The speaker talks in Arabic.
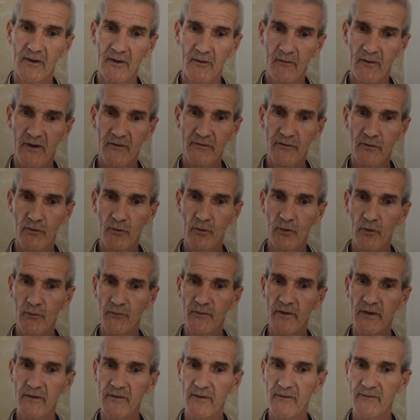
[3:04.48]
غادي يكونوا
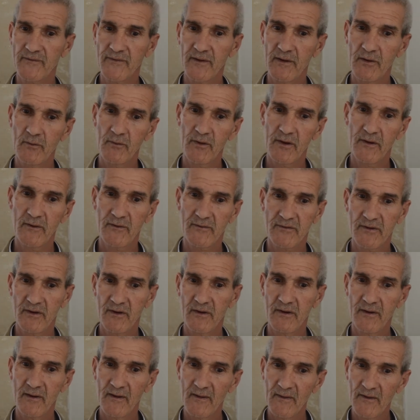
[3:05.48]
فيه نساء ورجال
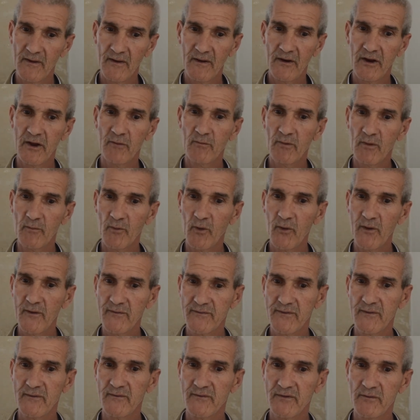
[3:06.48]
اللي هما
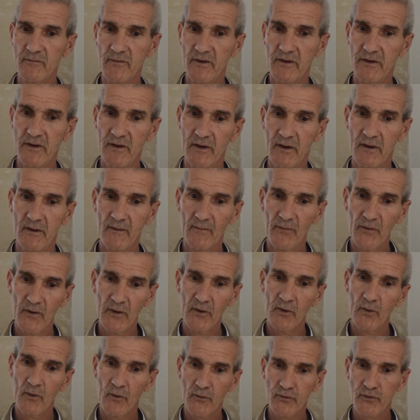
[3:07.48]
مخلصين الجمعيه
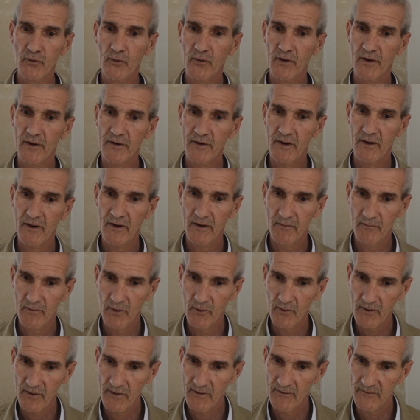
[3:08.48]
وشكرا على
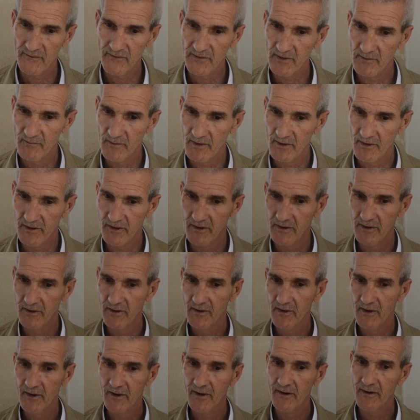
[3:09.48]
الموقع الشمالي
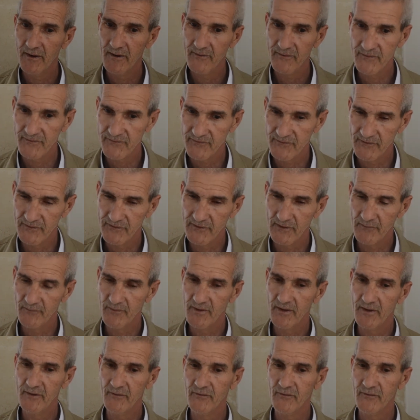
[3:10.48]
على هذه الاستضافه